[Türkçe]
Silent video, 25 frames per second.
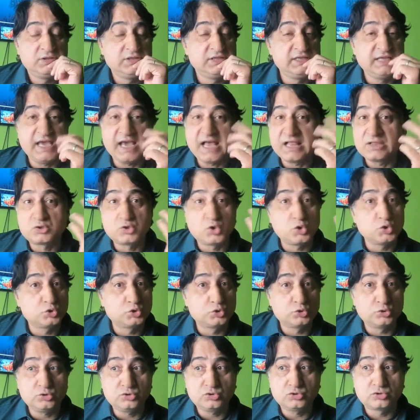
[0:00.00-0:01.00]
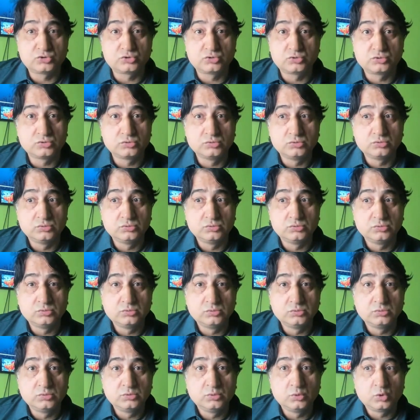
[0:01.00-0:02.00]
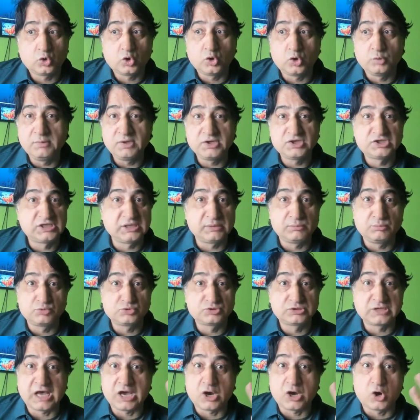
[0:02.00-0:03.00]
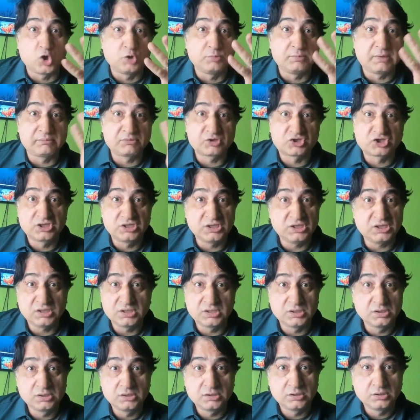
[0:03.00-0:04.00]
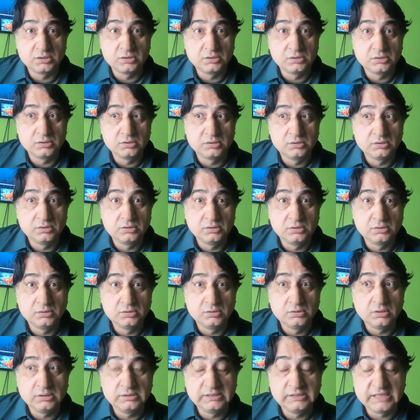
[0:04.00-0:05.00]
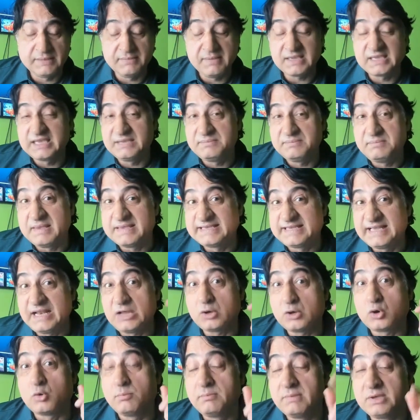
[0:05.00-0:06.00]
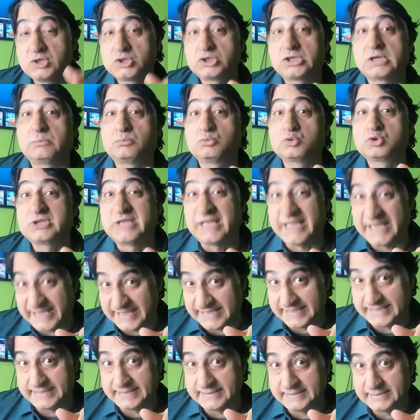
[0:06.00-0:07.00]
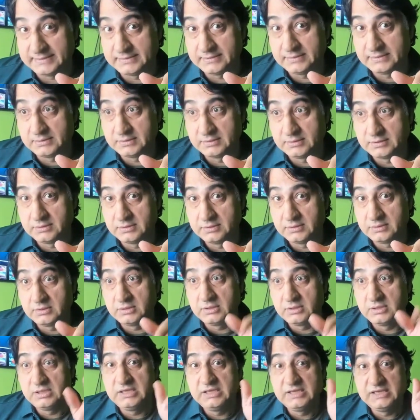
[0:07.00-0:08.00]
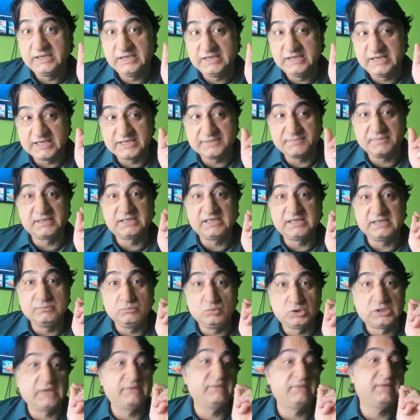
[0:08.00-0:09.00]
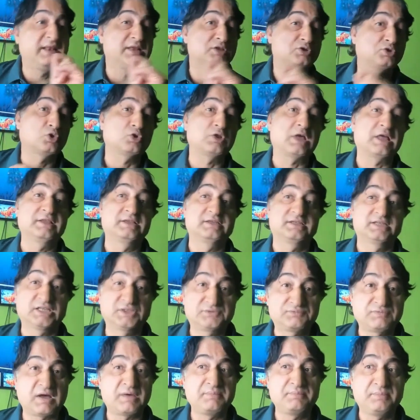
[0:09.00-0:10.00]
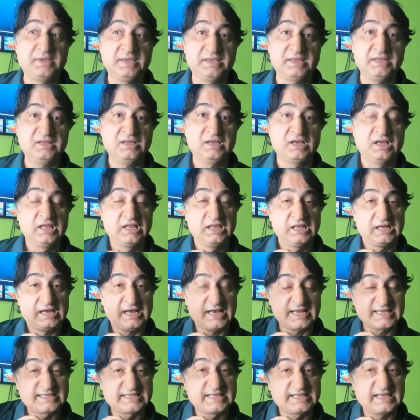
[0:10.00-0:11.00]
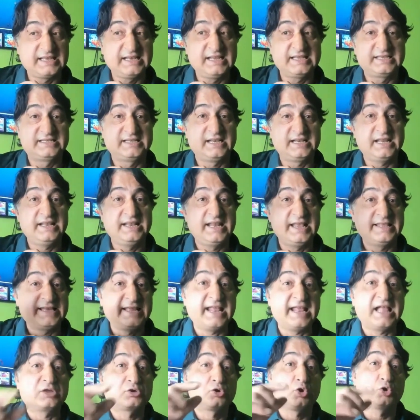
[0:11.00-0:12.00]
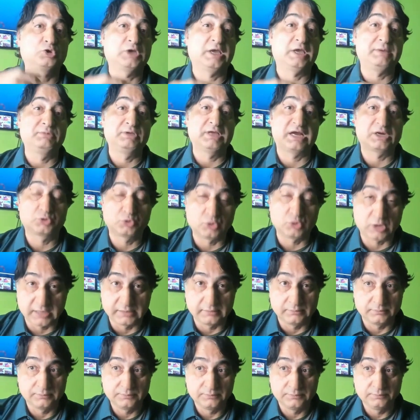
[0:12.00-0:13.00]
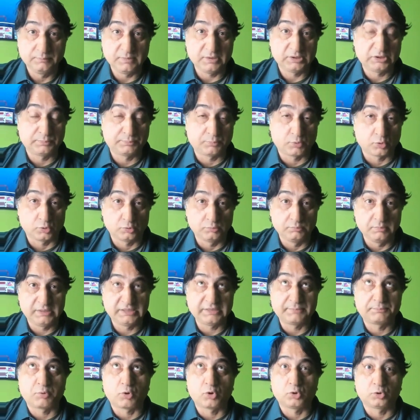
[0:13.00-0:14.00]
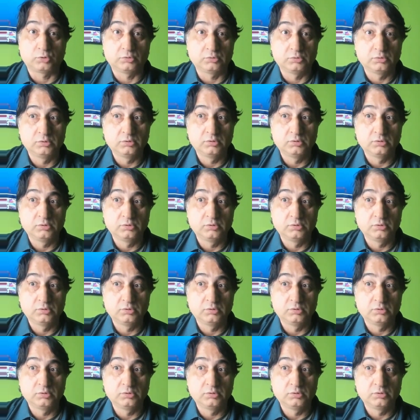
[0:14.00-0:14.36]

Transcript: Niye el koydunuz? 15 Temmuz daha olmamıştı. Demek ki mesele 15 Temmuz değil. Hizmetin mütevellisi olan Rıdvan Bey'in hastanesine neden el koydu Emine Erdoğan? Medepol. Medepol.